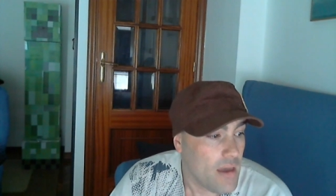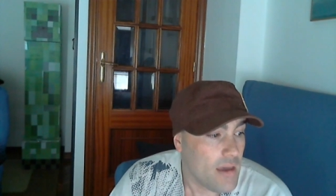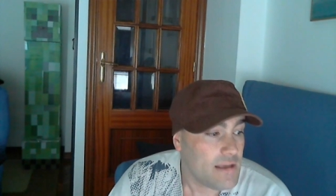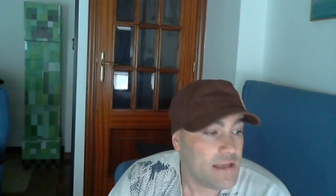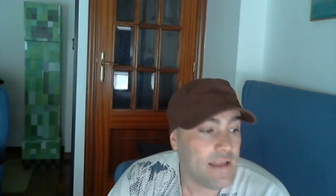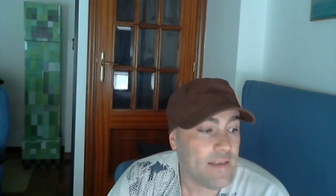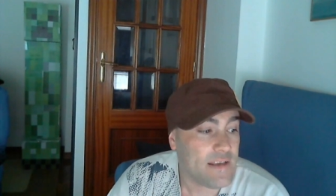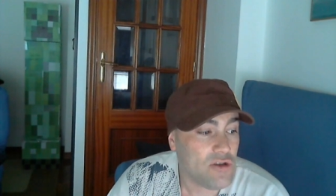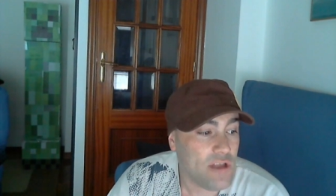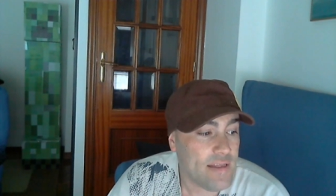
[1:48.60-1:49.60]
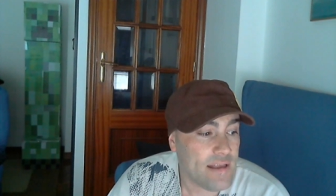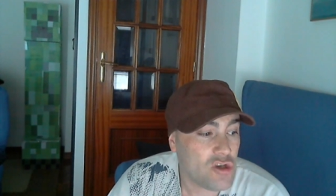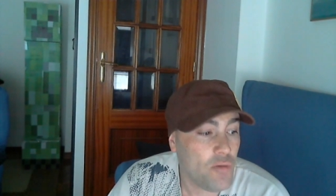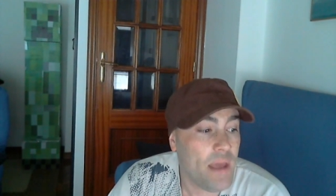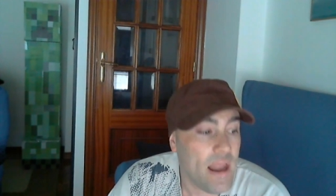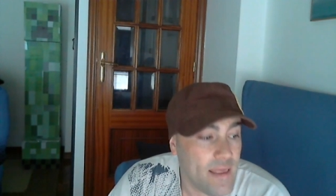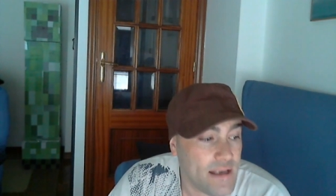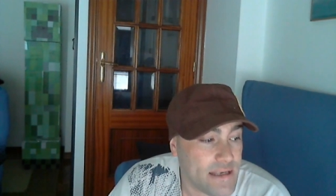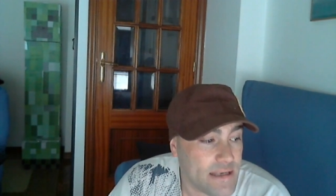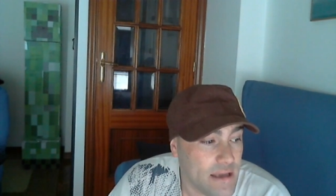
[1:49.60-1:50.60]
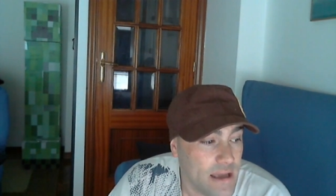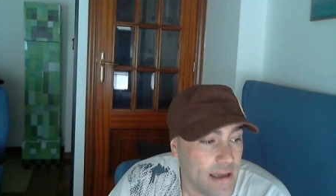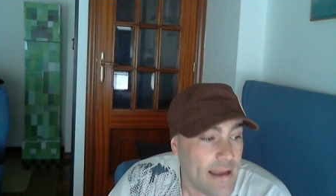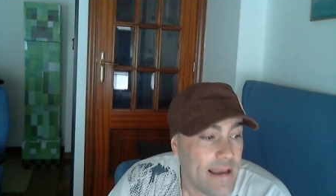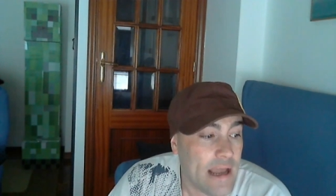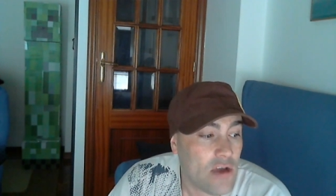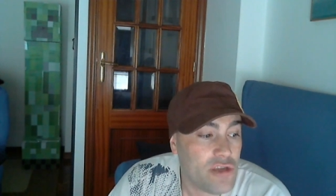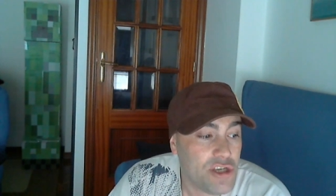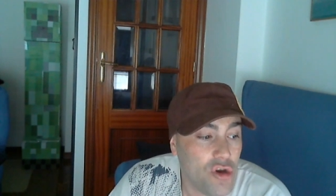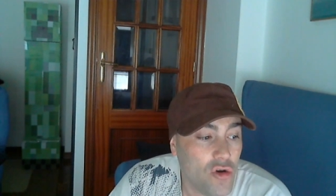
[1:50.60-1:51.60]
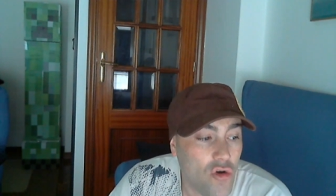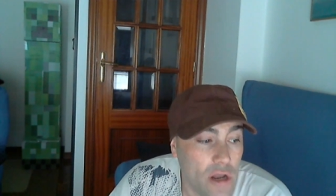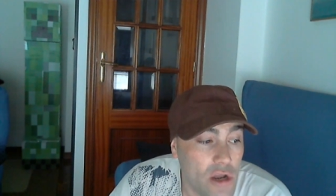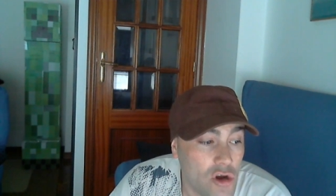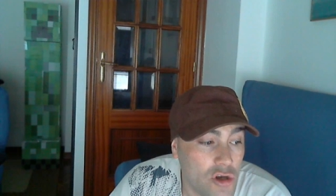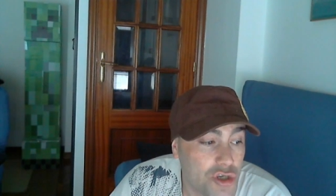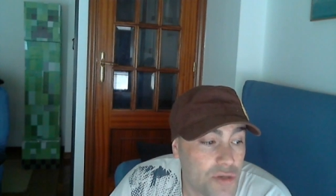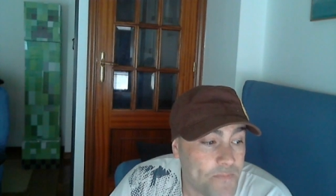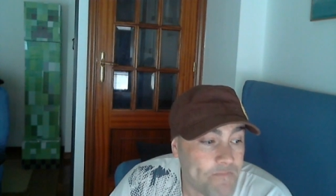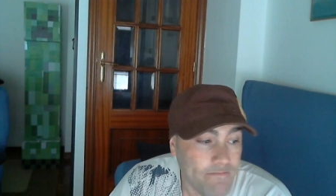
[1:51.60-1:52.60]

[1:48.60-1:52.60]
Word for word: Si te desconectas o pierdes la conexión con el host,